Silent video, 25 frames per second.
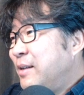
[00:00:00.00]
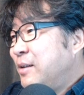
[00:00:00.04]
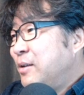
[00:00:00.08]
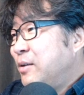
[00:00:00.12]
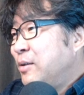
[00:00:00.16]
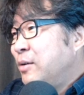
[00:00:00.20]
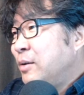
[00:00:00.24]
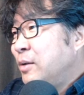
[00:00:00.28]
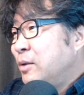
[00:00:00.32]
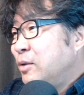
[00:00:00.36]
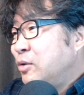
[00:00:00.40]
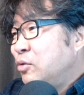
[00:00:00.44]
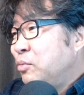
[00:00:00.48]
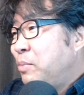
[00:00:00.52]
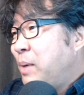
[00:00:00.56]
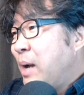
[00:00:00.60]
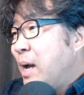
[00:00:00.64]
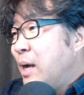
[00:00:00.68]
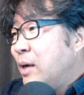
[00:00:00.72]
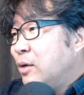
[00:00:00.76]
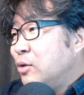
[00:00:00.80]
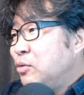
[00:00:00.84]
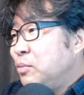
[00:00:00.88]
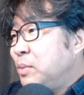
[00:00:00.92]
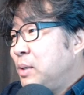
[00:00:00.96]
여기
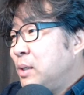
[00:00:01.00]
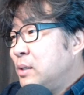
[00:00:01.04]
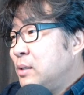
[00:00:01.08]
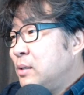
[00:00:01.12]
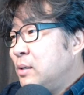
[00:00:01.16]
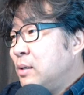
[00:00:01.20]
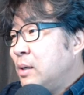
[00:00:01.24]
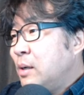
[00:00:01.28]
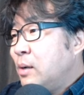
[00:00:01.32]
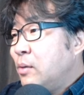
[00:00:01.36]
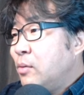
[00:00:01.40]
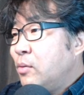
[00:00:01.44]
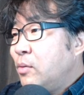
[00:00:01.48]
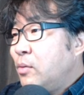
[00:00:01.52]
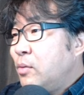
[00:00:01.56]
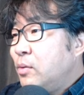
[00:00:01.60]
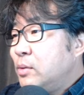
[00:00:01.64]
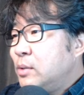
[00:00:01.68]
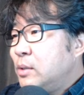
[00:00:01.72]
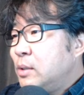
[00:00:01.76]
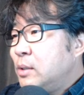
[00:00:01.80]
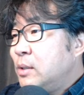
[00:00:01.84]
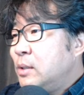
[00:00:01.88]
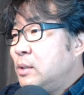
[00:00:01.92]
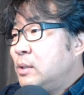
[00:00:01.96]
주방에서 이렇게 하고
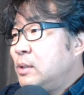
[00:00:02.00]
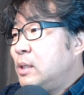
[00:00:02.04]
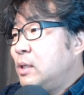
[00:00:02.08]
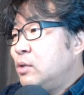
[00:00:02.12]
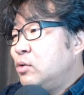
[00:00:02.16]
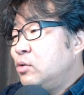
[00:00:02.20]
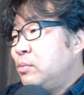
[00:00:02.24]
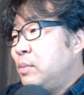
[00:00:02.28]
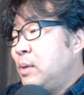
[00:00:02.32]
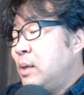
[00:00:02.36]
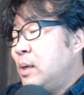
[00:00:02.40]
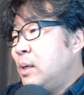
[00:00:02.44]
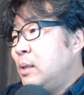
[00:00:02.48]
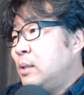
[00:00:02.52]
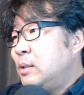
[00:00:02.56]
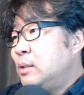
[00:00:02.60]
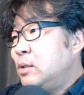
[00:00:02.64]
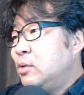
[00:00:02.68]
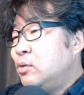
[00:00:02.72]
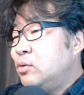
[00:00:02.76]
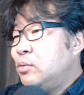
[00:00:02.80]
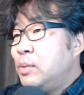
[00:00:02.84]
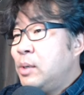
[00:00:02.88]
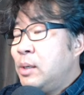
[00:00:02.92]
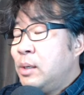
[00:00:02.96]
그래서 일자
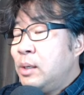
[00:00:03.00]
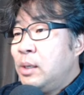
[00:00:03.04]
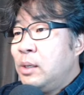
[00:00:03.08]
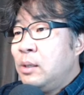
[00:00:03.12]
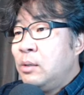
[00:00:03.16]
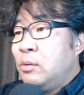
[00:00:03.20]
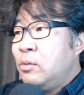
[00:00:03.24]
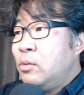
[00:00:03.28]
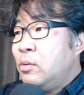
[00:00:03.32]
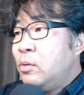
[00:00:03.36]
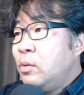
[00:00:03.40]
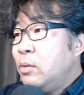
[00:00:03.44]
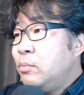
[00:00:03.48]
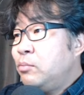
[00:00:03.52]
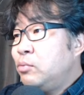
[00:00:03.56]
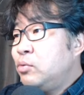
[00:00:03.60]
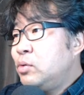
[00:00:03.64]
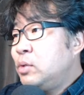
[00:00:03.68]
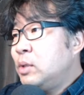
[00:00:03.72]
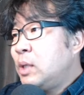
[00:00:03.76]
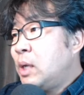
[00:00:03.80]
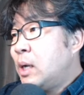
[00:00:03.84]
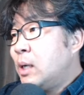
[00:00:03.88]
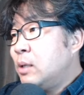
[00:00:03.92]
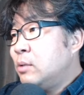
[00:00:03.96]
주방이 있고 여기 문을
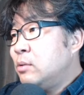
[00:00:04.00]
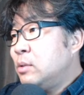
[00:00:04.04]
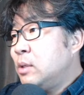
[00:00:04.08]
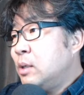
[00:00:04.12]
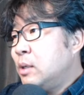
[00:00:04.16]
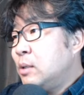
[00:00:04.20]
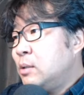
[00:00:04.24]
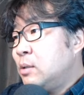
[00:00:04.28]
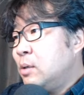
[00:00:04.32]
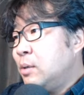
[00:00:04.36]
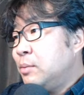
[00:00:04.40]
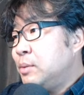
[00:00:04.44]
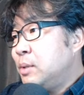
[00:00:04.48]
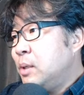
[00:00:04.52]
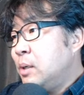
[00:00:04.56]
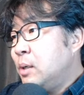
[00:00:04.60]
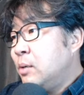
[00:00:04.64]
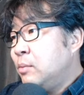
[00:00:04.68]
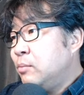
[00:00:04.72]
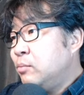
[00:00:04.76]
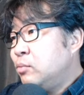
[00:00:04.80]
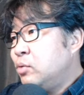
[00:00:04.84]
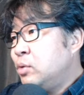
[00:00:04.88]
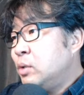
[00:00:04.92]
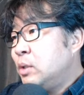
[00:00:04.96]
달아도 상관은 없어요.
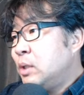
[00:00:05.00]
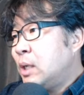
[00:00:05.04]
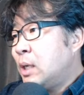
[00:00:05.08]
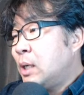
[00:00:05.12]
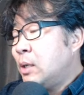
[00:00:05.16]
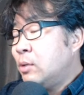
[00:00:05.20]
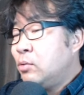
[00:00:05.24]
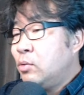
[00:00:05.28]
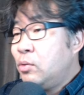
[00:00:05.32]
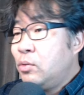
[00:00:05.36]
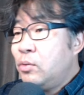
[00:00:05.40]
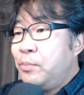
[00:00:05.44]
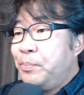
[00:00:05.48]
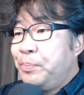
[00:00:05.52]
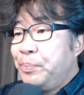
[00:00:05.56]
문을 달아도